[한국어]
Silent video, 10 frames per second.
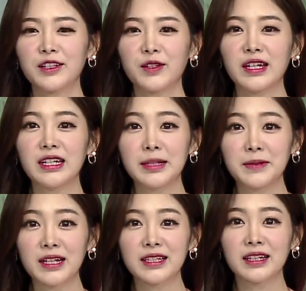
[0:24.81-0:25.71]
저에게
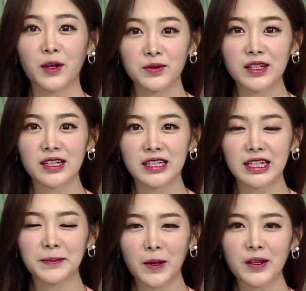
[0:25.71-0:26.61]
24시간
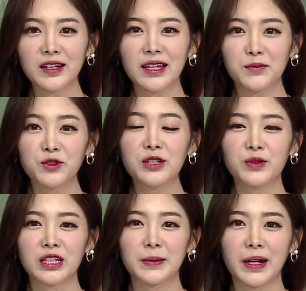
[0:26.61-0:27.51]
언제든지 편하게 문의
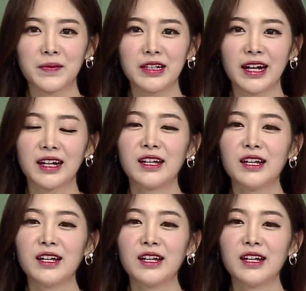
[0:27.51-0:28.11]
주시기 바랍니다.